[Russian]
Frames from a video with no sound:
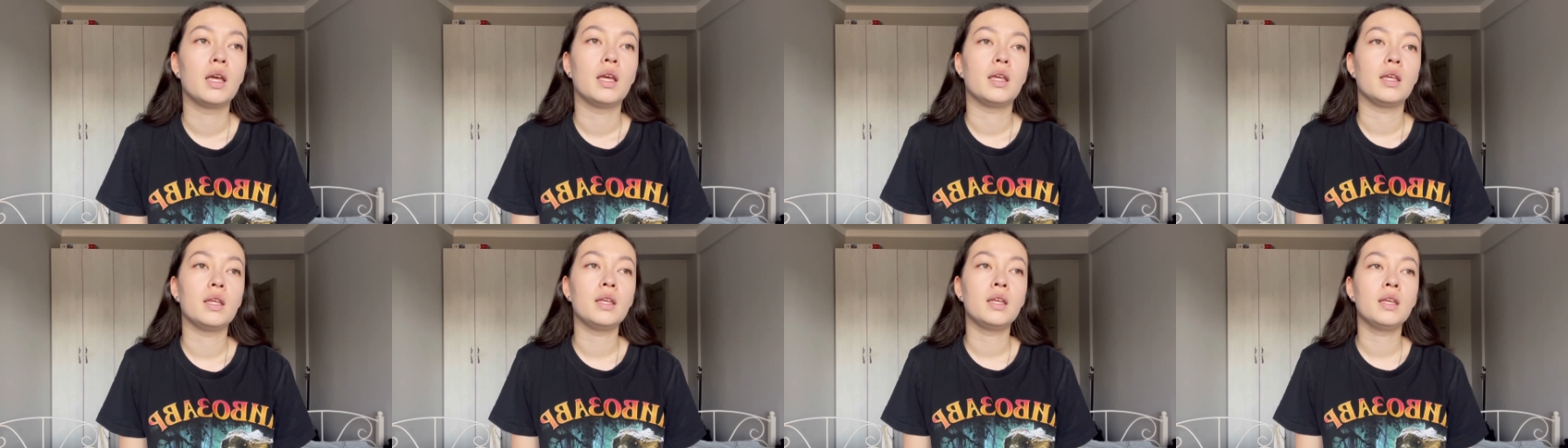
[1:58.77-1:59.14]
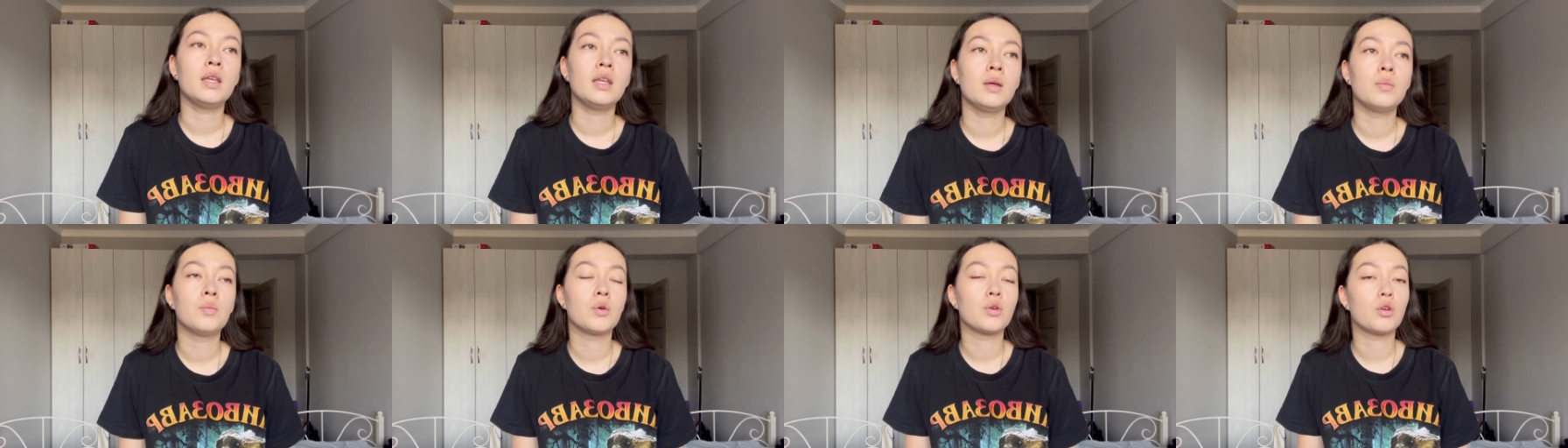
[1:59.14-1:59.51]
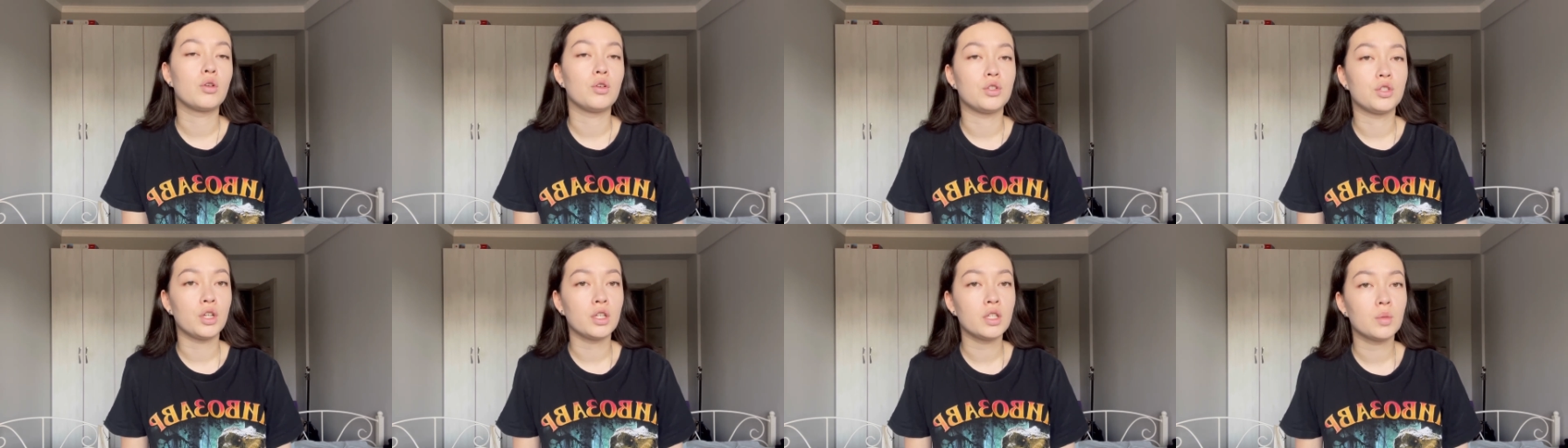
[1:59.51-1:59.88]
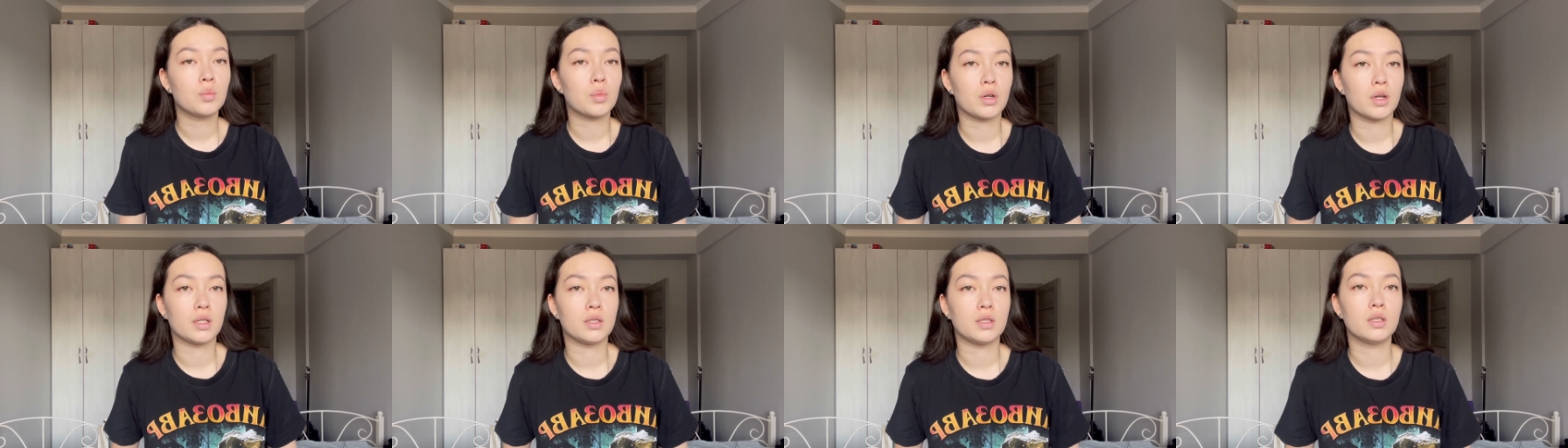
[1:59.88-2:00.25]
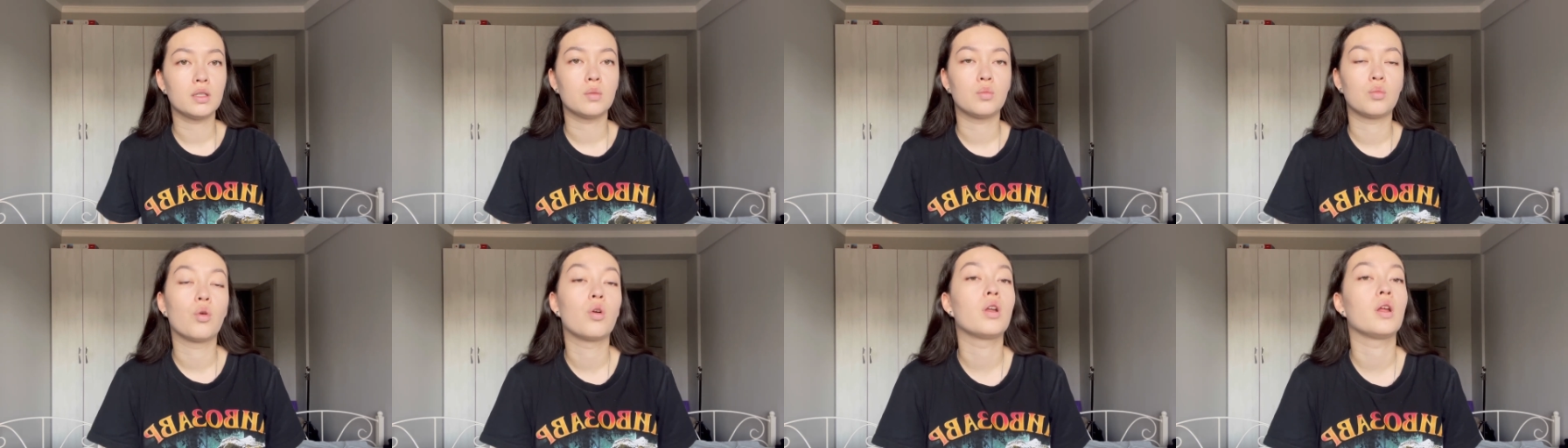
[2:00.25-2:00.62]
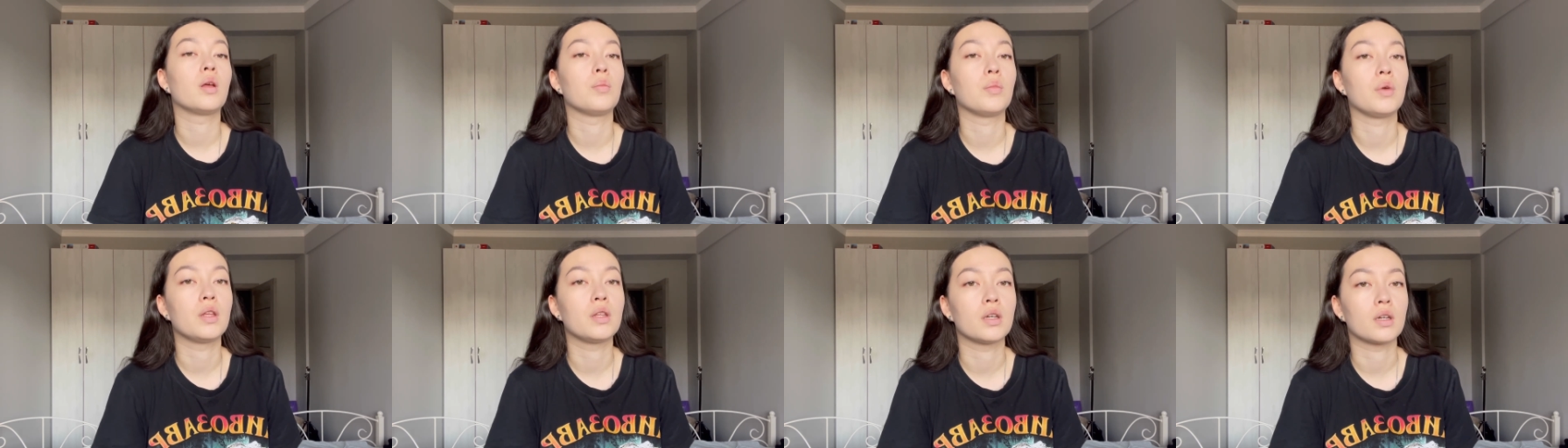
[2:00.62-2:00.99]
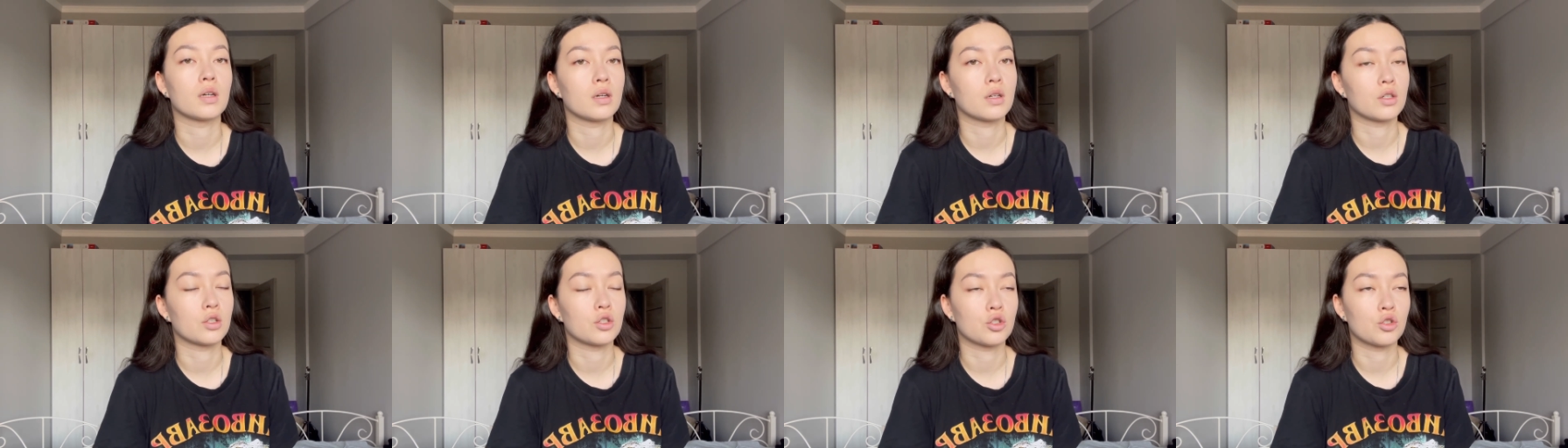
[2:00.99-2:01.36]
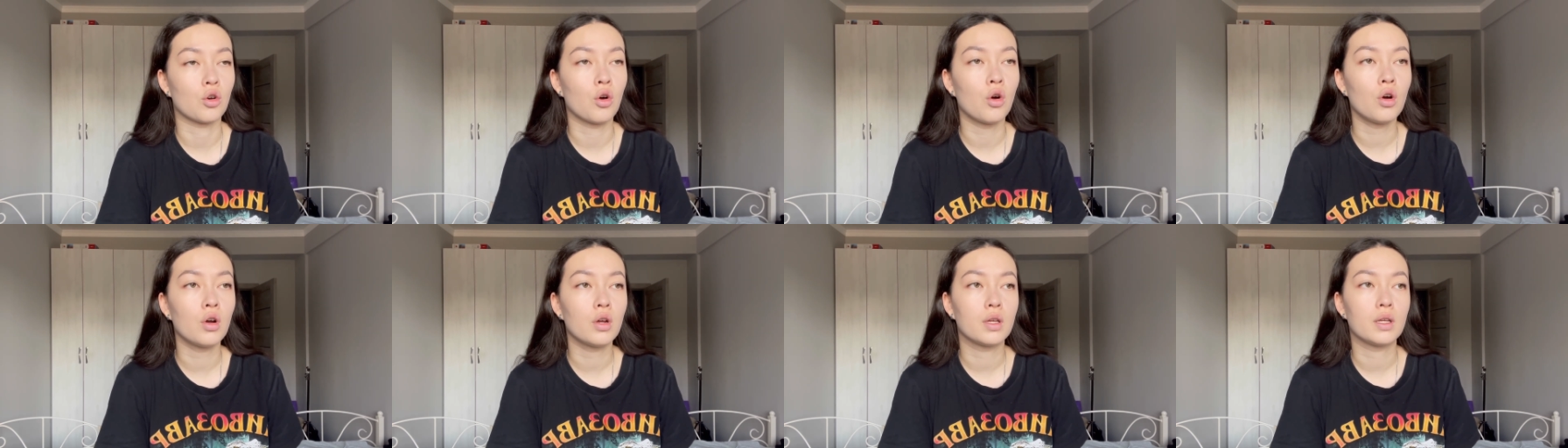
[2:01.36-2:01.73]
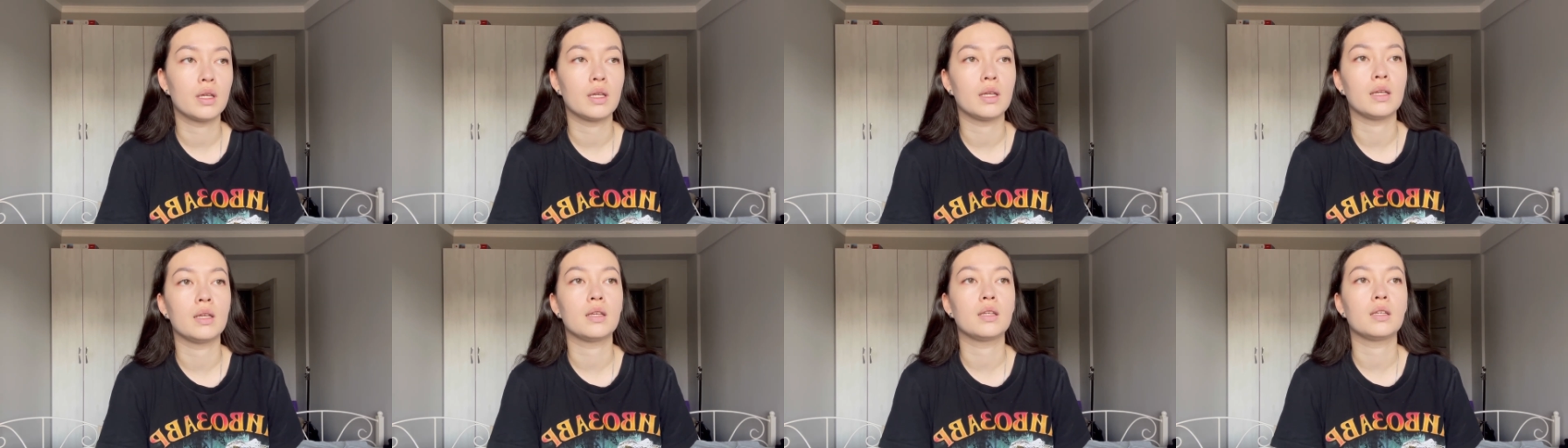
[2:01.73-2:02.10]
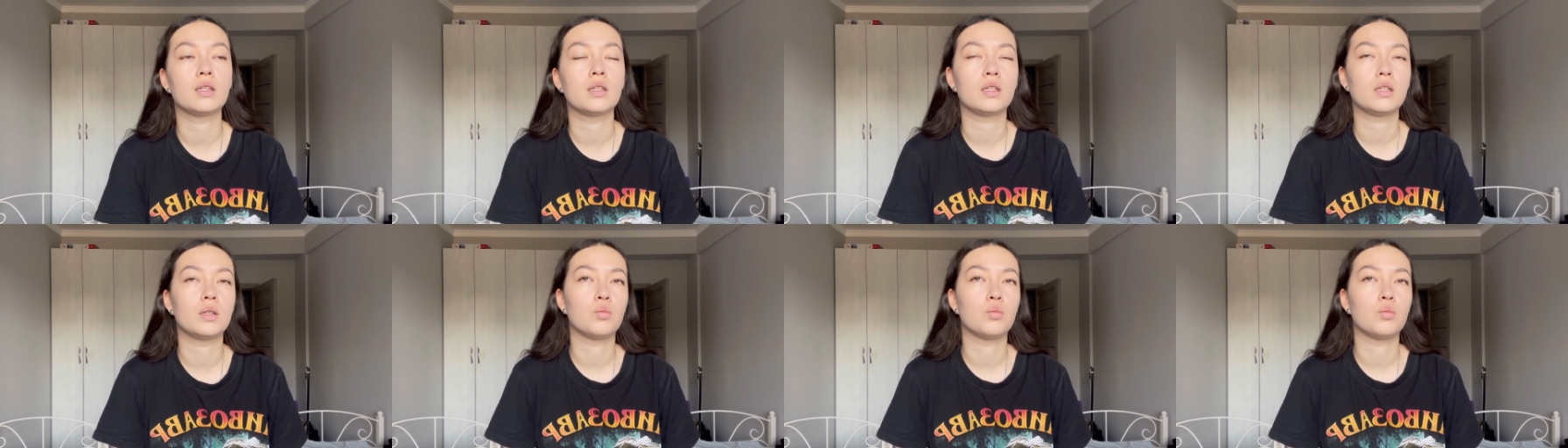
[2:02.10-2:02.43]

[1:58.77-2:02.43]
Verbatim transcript: И мое лечение проходило более-менее хорошо, и